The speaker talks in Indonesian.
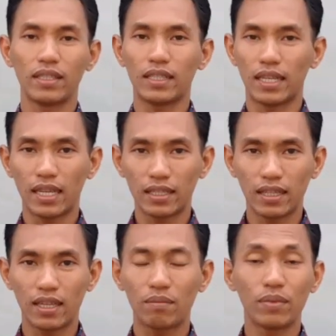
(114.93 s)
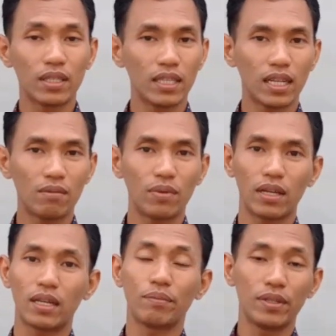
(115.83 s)
tenaga, pikiran
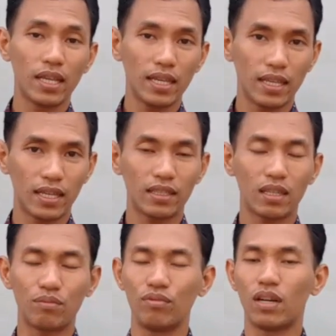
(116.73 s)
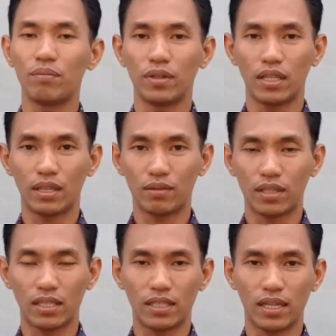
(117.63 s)
bahkan biaya terbuang begitu
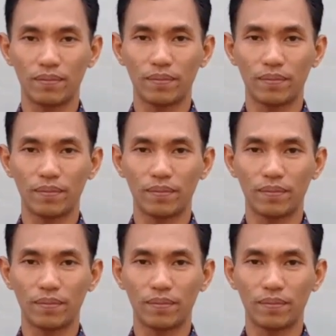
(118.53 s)
saja